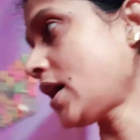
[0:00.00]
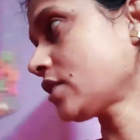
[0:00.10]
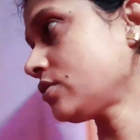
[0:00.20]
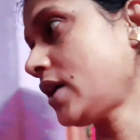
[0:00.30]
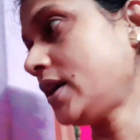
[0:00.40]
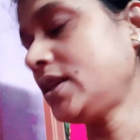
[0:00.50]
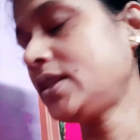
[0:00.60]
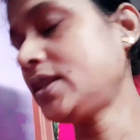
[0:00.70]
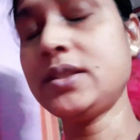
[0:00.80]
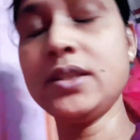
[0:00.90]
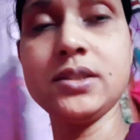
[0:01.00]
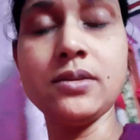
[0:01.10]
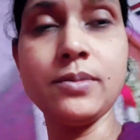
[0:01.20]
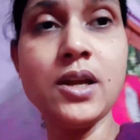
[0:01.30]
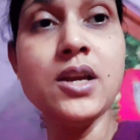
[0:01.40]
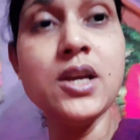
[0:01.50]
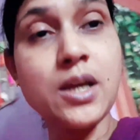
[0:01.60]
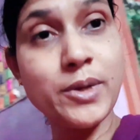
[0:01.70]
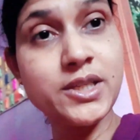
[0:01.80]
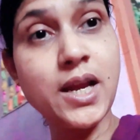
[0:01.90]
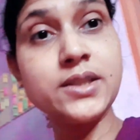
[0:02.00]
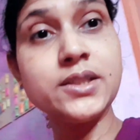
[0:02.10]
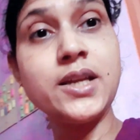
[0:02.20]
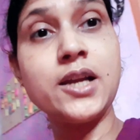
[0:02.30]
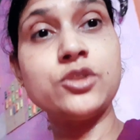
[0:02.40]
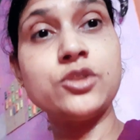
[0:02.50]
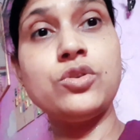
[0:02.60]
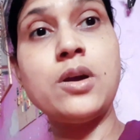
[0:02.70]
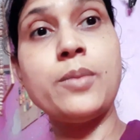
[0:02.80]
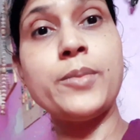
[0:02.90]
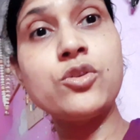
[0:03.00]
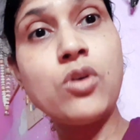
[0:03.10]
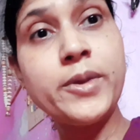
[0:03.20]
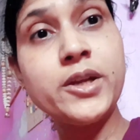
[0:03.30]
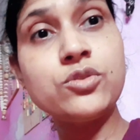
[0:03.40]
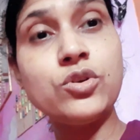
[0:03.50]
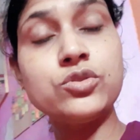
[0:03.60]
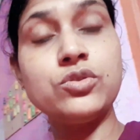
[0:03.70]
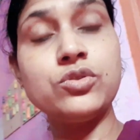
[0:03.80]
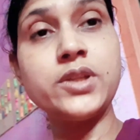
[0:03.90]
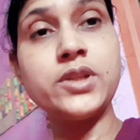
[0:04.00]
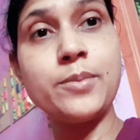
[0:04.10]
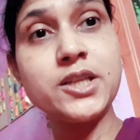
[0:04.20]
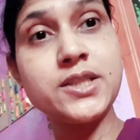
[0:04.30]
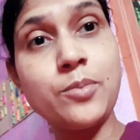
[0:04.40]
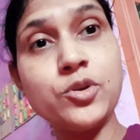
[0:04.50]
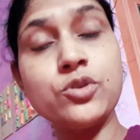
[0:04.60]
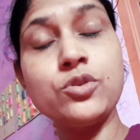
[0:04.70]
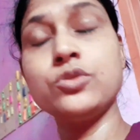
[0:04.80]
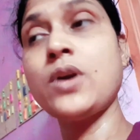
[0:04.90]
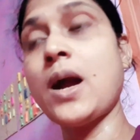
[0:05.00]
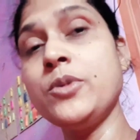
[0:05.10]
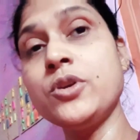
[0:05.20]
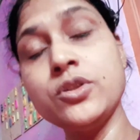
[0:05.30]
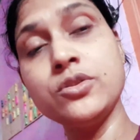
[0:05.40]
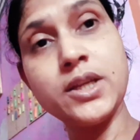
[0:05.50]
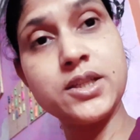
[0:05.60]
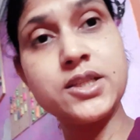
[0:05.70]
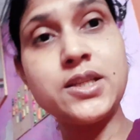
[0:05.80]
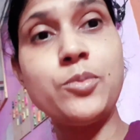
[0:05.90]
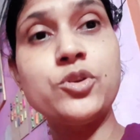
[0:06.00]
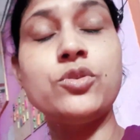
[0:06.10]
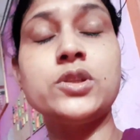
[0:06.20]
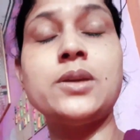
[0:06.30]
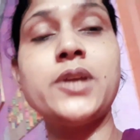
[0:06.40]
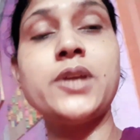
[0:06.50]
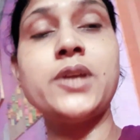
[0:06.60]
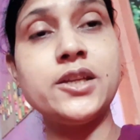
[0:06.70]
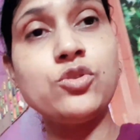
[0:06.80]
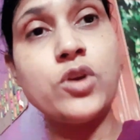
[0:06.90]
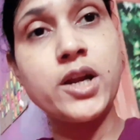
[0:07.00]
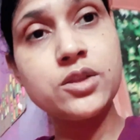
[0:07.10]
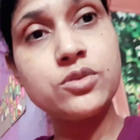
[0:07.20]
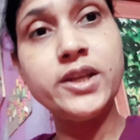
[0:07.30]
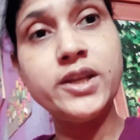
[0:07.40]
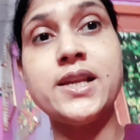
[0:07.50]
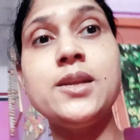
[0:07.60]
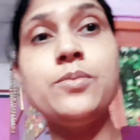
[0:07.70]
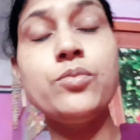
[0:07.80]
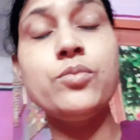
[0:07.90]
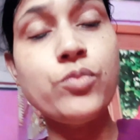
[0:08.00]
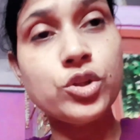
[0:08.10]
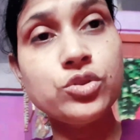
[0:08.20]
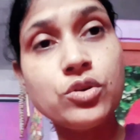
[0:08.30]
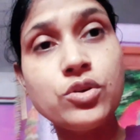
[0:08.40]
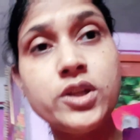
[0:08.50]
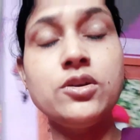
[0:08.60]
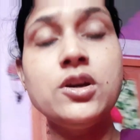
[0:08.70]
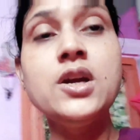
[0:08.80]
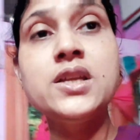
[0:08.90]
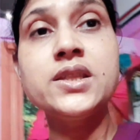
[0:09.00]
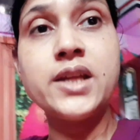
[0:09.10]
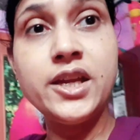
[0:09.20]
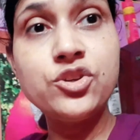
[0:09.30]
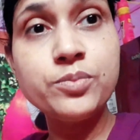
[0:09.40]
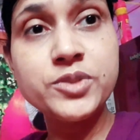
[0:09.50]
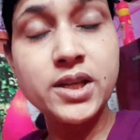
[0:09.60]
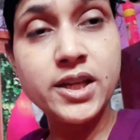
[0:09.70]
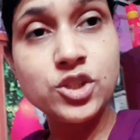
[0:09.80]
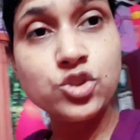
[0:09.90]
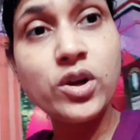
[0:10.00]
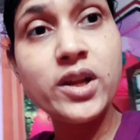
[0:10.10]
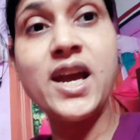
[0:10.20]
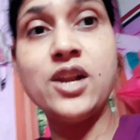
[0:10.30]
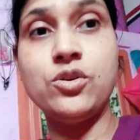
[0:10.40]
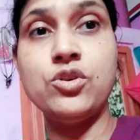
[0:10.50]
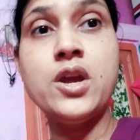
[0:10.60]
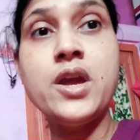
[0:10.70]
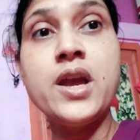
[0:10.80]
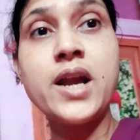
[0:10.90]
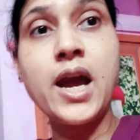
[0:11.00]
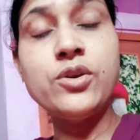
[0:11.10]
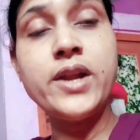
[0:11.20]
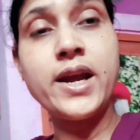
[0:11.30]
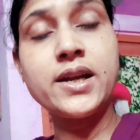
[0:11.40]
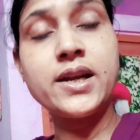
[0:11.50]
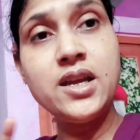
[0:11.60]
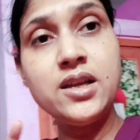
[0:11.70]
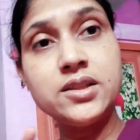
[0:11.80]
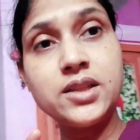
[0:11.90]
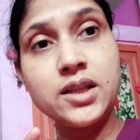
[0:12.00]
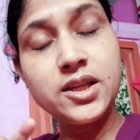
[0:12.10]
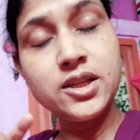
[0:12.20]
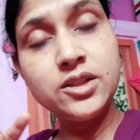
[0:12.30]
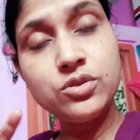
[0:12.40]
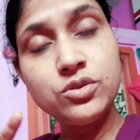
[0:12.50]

থাকতো হ্যাঁ দিচ্ছি দিচ্ছি আবার আমার সাথে থাকতো আমাকে কমেন্ট করতো তারা আমাকে সাপোর্ট করতো আমিও কিন্তু তাদেরকে সাপোর্ট করতাম তারা কিন্তু হঠাৎ করে চ্যানেল বন্ধ করে দিল তারা ইউটিউব ছেড়ে চলে গেল কারণ একটাই তাদের কিন্তু